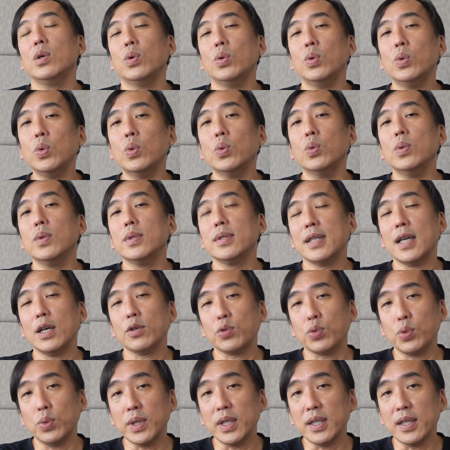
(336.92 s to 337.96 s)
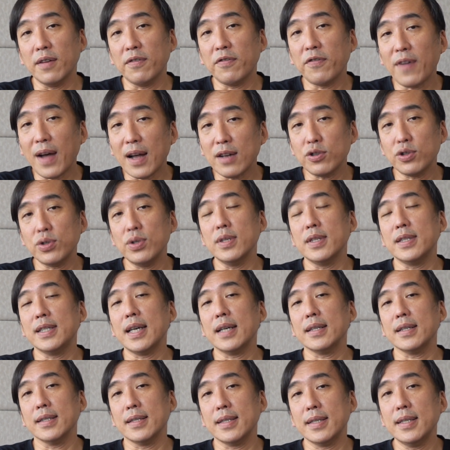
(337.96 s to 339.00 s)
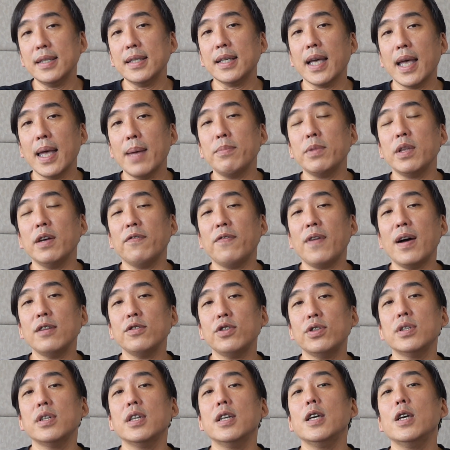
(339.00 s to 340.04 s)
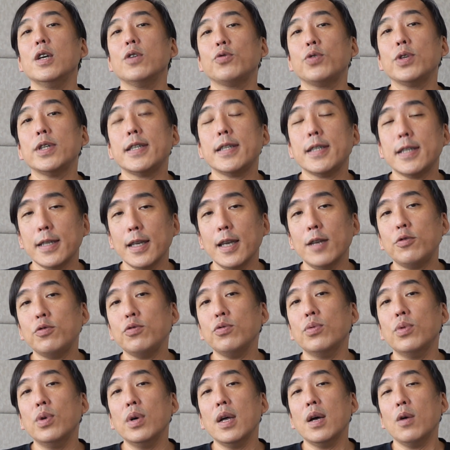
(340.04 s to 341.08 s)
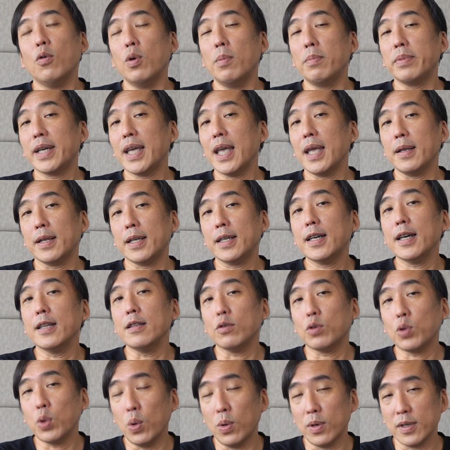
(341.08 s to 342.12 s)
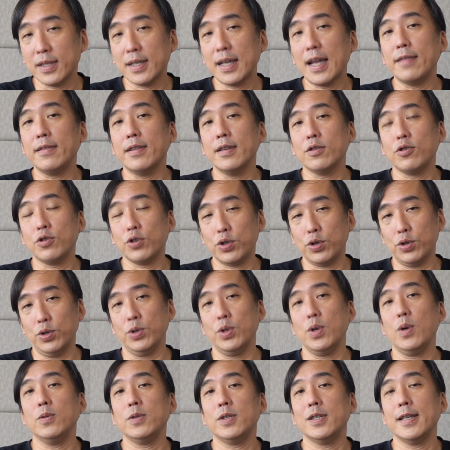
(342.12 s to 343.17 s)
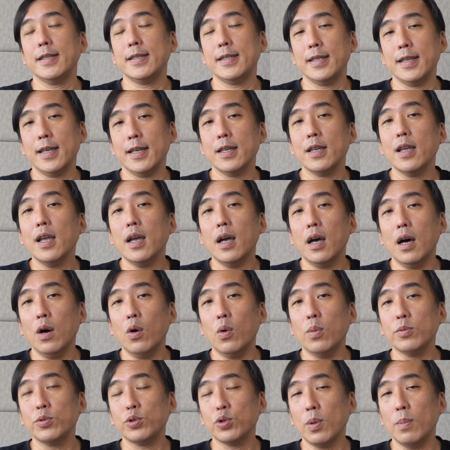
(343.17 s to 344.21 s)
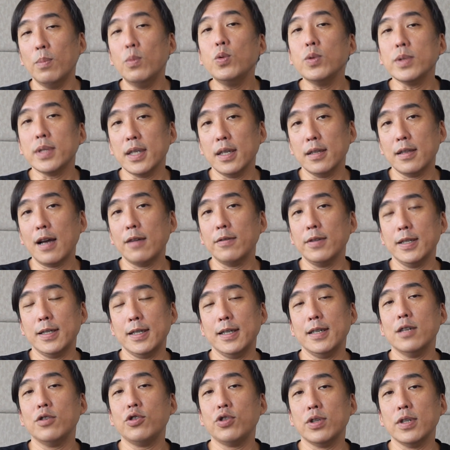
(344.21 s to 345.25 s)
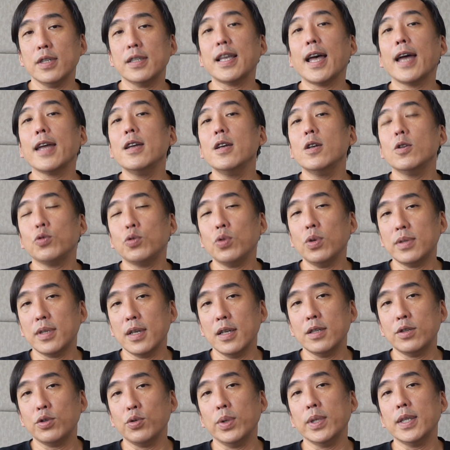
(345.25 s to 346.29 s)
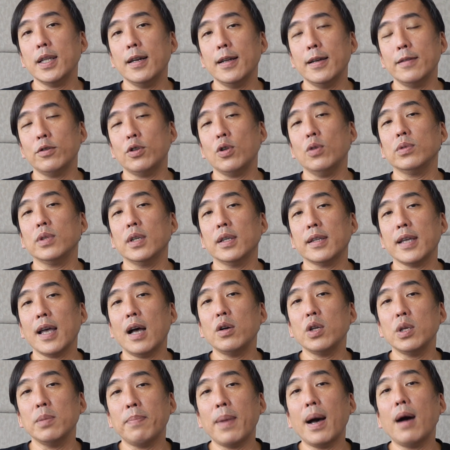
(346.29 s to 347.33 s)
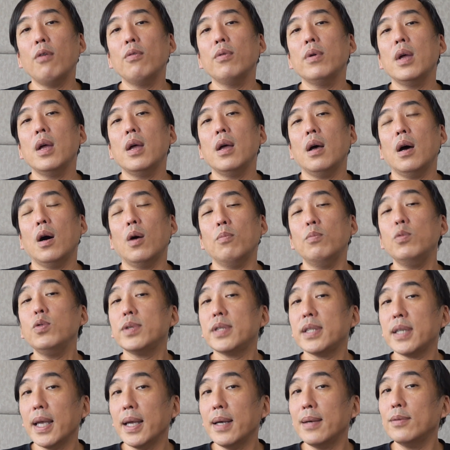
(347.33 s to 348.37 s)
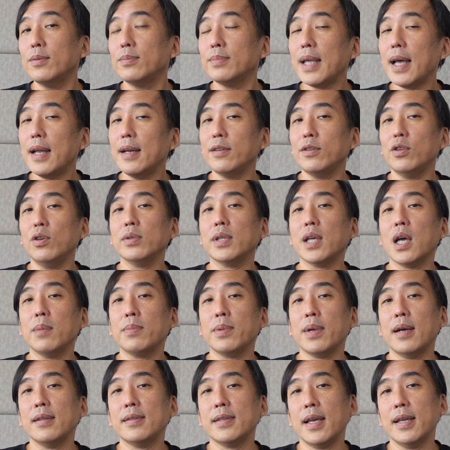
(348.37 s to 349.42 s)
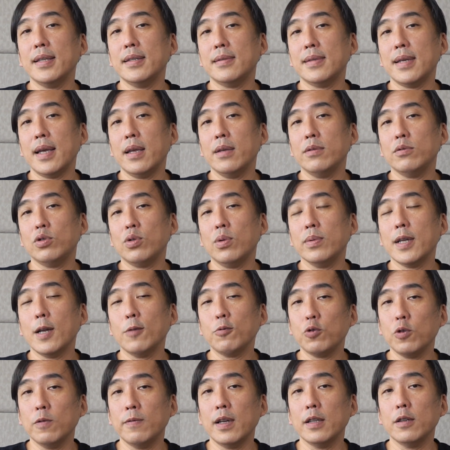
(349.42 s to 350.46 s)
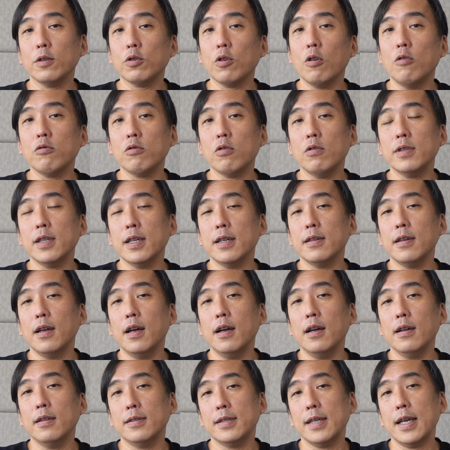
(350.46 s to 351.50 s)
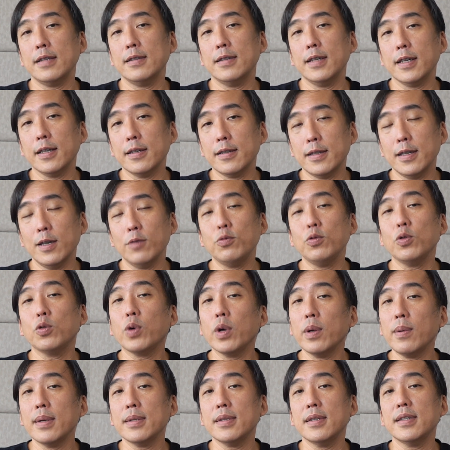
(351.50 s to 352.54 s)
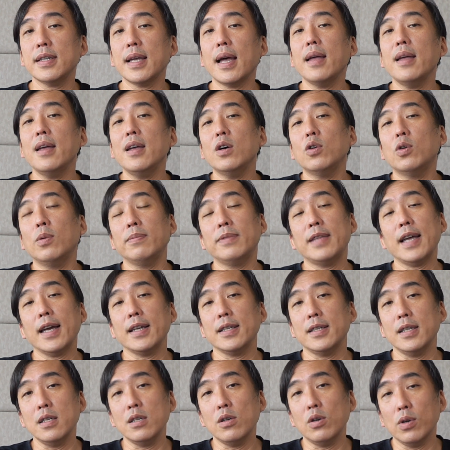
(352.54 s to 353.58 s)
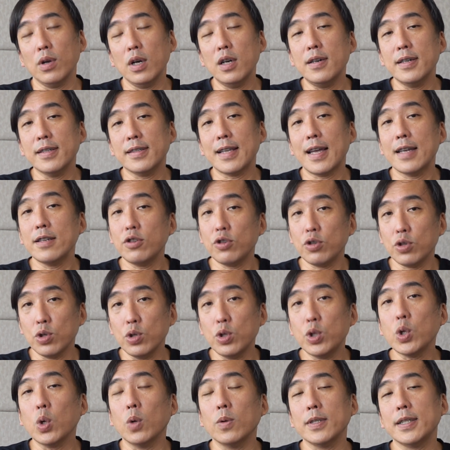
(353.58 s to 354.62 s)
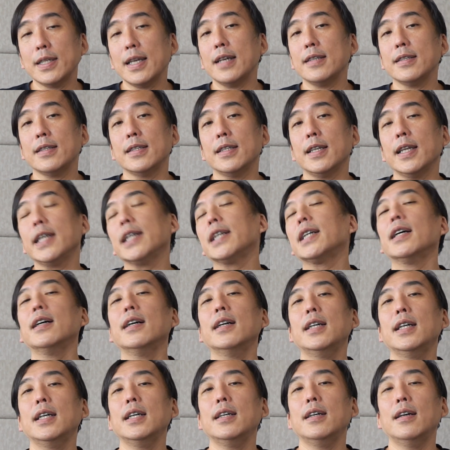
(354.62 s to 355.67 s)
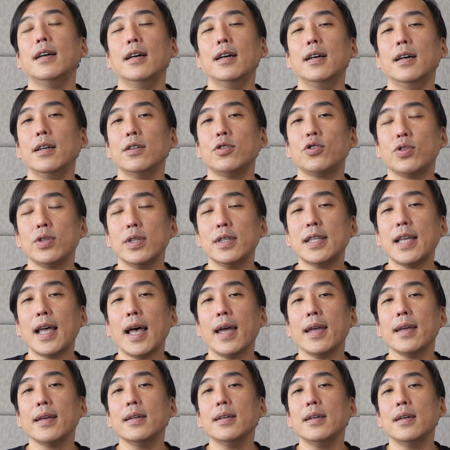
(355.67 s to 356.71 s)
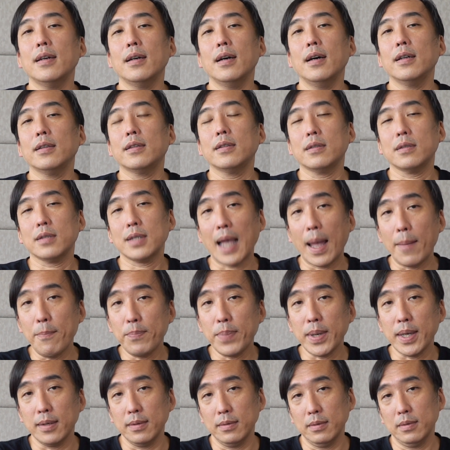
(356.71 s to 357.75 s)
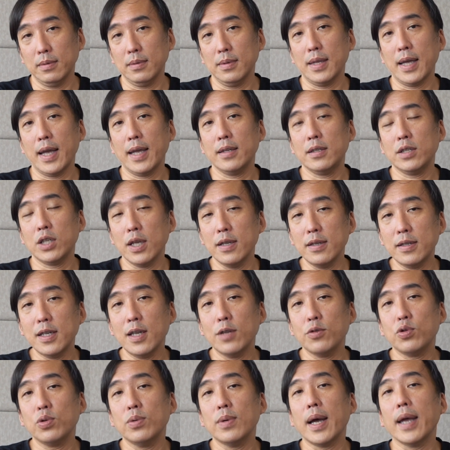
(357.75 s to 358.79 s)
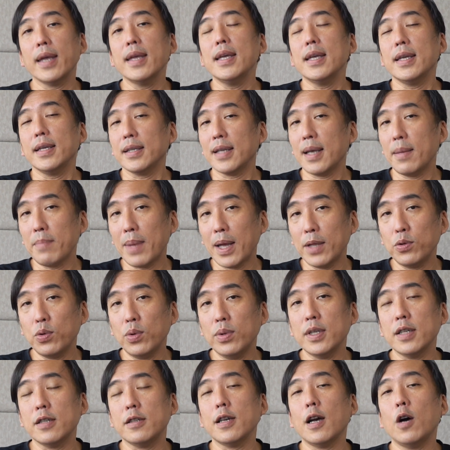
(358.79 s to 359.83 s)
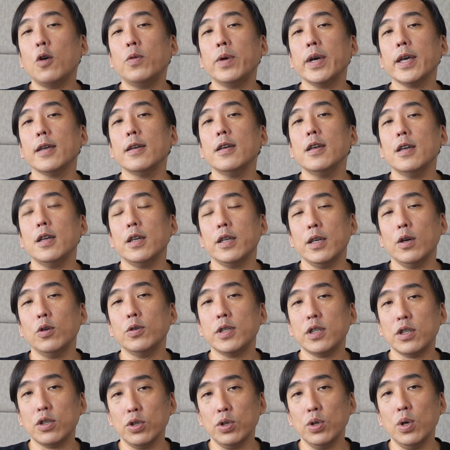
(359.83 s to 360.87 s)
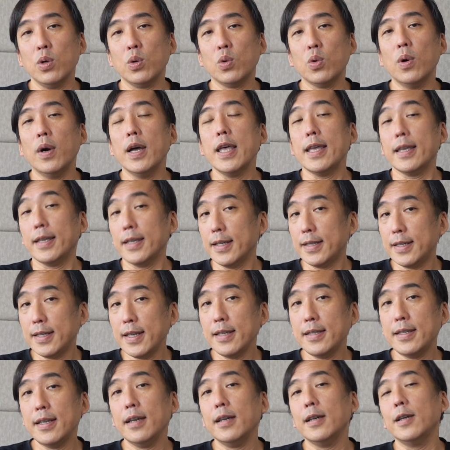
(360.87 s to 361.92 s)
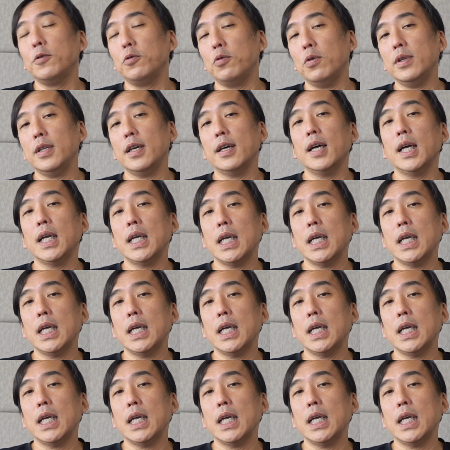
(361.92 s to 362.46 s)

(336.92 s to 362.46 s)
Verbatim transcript: 物这样处理的方式，这样有四个 M 的方式去协助，我们可以更妥善的使用这些啊，我们所募集到的这些食材，做成所谓的冷冻的调理包。好，目前我们带冷冻调理包在在中央厨房的童工的呃这样子一个协助规划之下，我们大概已经有二三十种这样子的一个呃食材呃产品来呈现出来，应该蛮多的教会有使用过，也谢谢很多的